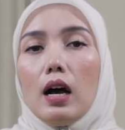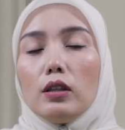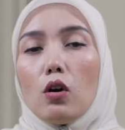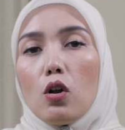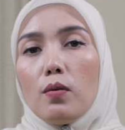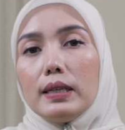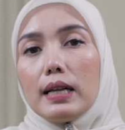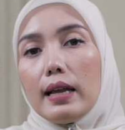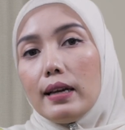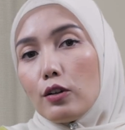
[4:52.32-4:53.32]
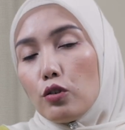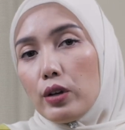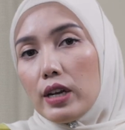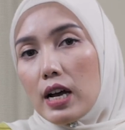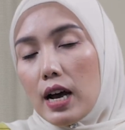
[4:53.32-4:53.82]
Atau kalau misal ada
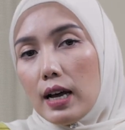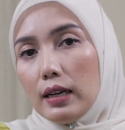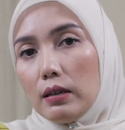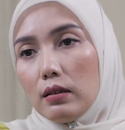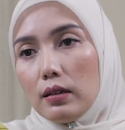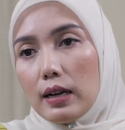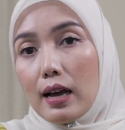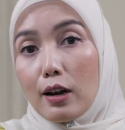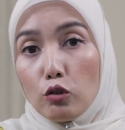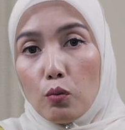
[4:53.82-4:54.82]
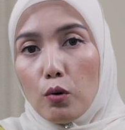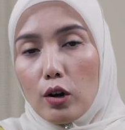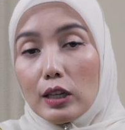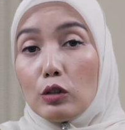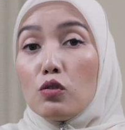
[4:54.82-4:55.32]
kecurigaan eh, ke arah
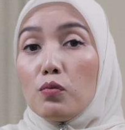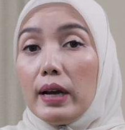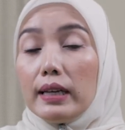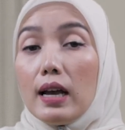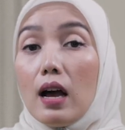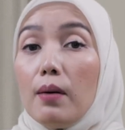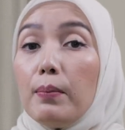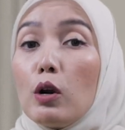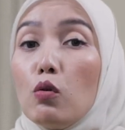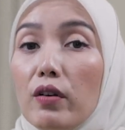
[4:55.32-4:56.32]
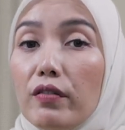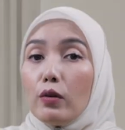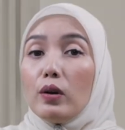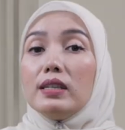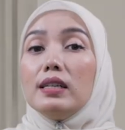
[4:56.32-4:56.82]
tumor, tentu sebaiknya perlu
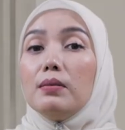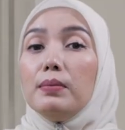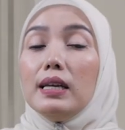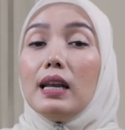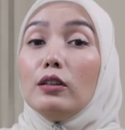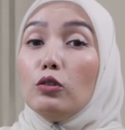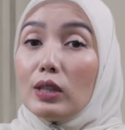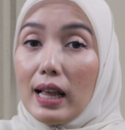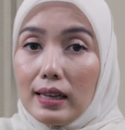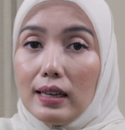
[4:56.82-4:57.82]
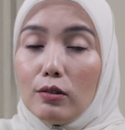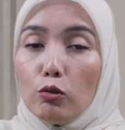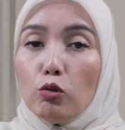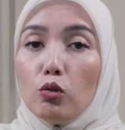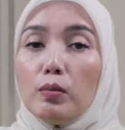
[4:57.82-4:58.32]
evaluasi lebih lanjut lagi
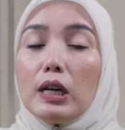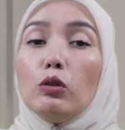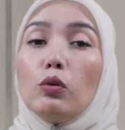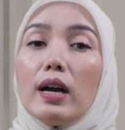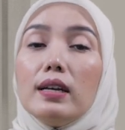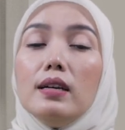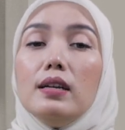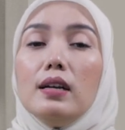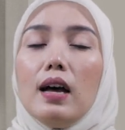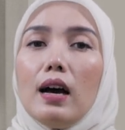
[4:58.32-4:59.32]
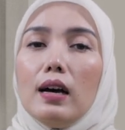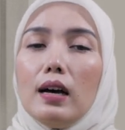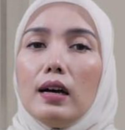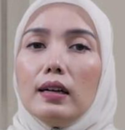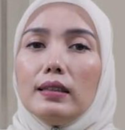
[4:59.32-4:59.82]
untuk menentukan
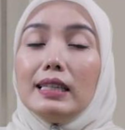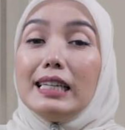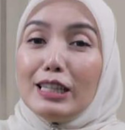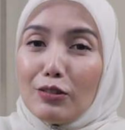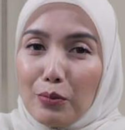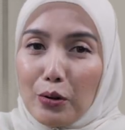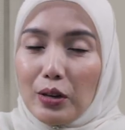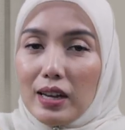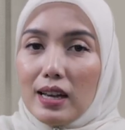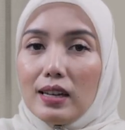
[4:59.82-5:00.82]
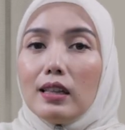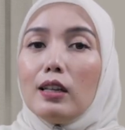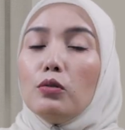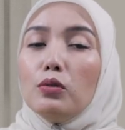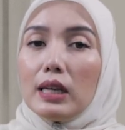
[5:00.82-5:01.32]
uh, jenis tumornya
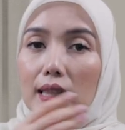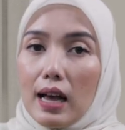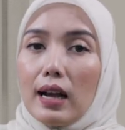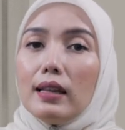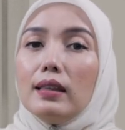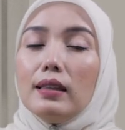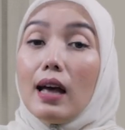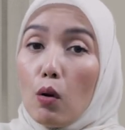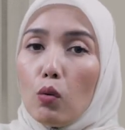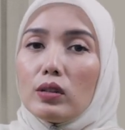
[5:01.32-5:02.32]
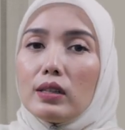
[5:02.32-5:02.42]
dan tentu kita akan tahu